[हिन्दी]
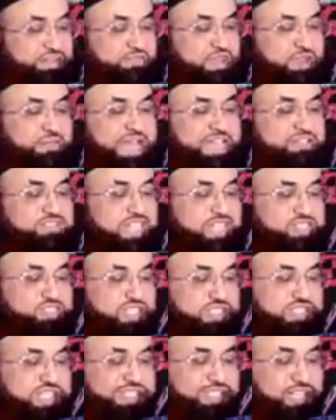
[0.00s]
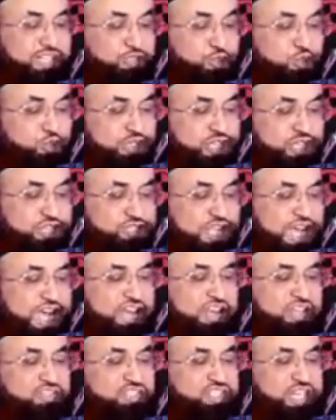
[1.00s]
फरमाते उन
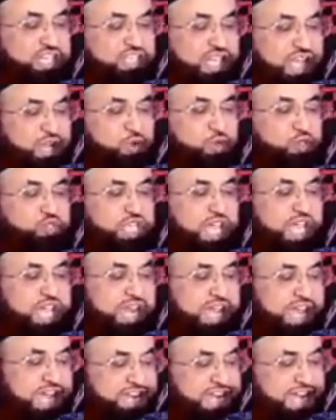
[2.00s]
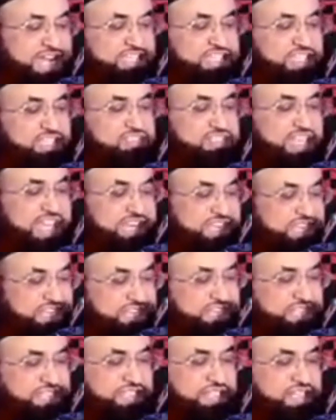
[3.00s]
निसार रजी अल्लाह तला की
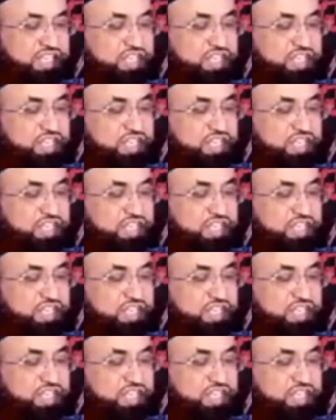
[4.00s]
तहरीक